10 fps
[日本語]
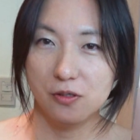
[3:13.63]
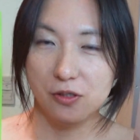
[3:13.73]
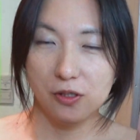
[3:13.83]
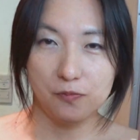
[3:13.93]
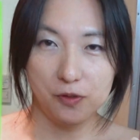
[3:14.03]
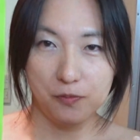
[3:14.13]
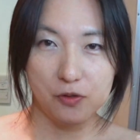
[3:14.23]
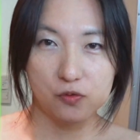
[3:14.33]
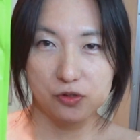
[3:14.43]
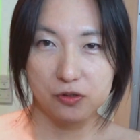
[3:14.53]
の、ね、やっぱ
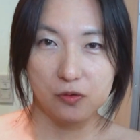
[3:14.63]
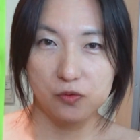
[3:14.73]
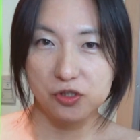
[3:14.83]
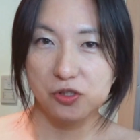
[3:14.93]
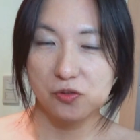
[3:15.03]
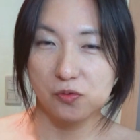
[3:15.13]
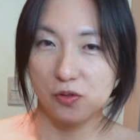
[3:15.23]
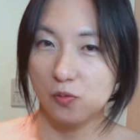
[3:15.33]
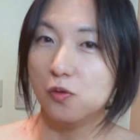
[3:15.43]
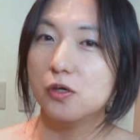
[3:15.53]
りこっちの方が美味しいよっ
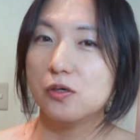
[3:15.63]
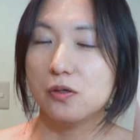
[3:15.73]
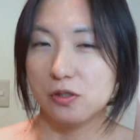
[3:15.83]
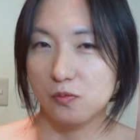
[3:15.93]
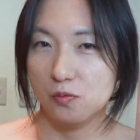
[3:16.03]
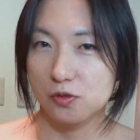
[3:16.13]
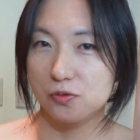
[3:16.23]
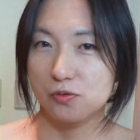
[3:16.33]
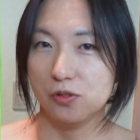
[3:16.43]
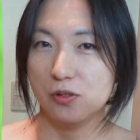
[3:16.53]
て思われる方ももち
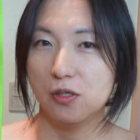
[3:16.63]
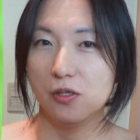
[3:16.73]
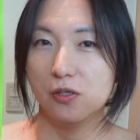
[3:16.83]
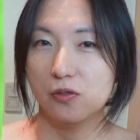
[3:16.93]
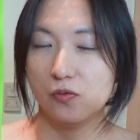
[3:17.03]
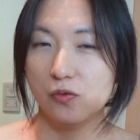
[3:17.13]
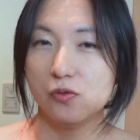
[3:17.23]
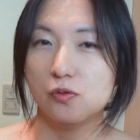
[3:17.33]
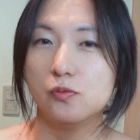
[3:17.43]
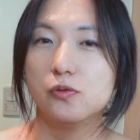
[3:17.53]
ろん多い
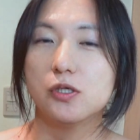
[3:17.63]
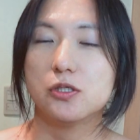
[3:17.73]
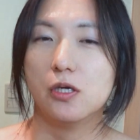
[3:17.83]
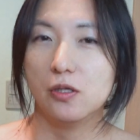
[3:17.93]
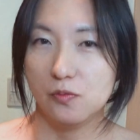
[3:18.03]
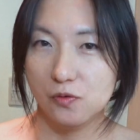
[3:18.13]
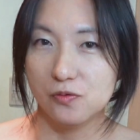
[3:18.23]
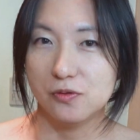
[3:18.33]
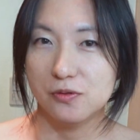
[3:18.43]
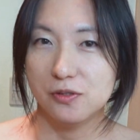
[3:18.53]
と思うんですけれど
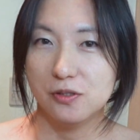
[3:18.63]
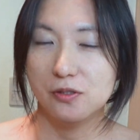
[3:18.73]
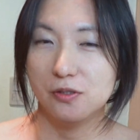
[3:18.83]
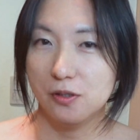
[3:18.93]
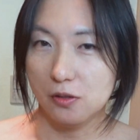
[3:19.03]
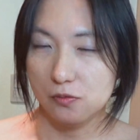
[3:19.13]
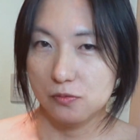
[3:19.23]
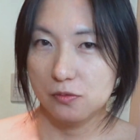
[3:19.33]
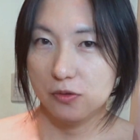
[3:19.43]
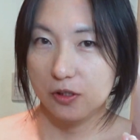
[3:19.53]
も、あの
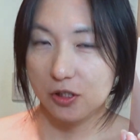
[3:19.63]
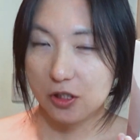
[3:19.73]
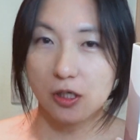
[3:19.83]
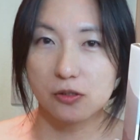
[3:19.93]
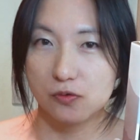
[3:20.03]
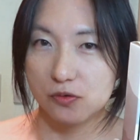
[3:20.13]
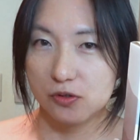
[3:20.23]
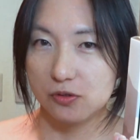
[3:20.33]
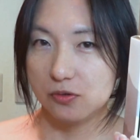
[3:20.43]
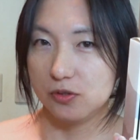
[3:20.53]
比較
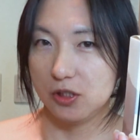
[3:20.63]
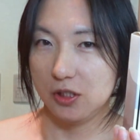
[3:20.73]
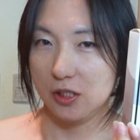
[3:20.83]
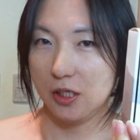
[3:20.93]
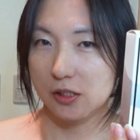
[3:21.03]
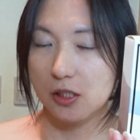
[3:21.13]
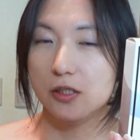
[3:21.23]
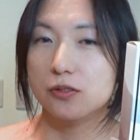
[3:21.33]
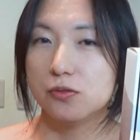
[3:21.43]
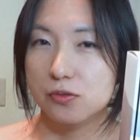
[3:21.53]
するに
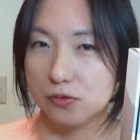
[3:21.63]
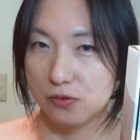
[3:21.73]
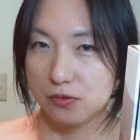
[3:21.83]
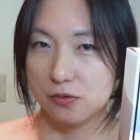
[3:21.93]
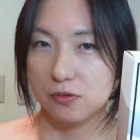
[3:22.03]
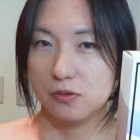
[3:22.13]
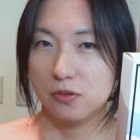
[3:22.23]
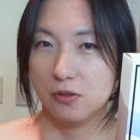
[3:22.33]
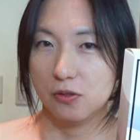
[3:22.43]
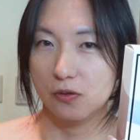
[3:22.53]
値する
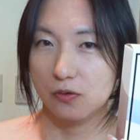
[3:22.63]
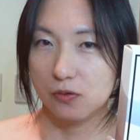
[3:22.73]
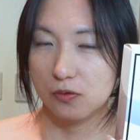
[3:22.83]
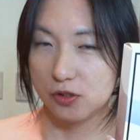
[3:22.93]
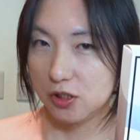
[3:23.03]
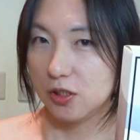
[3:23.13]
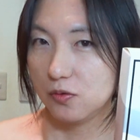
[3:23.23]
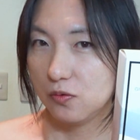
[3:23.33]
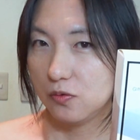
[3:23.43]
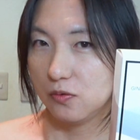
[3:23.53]
お茶だと
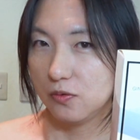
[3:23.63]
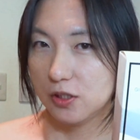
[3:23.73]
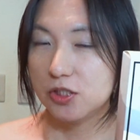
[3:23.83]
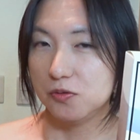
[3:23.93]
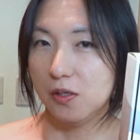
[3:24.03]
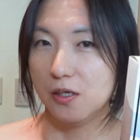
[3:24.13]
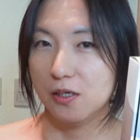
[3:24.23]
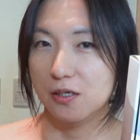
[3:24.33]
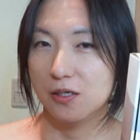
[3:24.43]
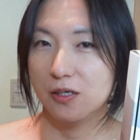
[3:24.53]
私は
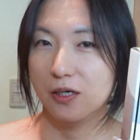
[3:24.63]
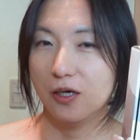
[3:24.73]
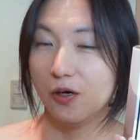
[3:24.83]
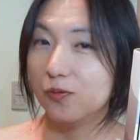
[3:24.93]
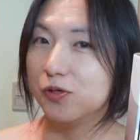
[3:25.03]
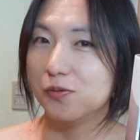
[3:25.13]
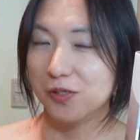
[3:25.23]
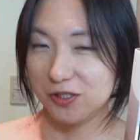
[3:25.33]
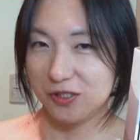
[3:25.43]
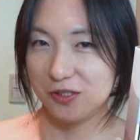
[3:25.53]
思いま
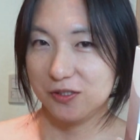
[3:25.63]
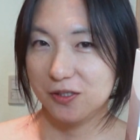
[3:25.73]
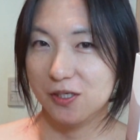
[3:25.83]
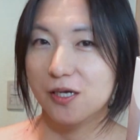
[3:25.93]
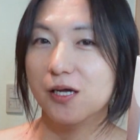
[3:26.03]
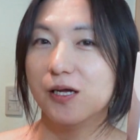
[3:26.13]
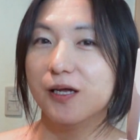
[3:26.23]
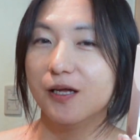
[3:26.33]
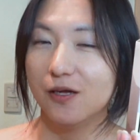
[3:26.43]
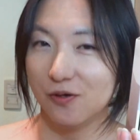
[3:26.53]
す。
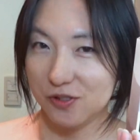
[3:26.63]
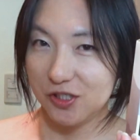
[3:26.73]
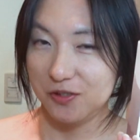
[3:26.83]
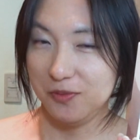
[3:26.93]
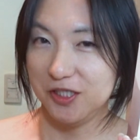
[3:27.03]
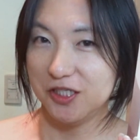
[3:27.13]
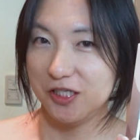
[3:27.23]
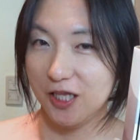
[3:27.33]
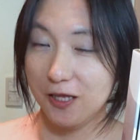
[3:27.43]
おすすめさせて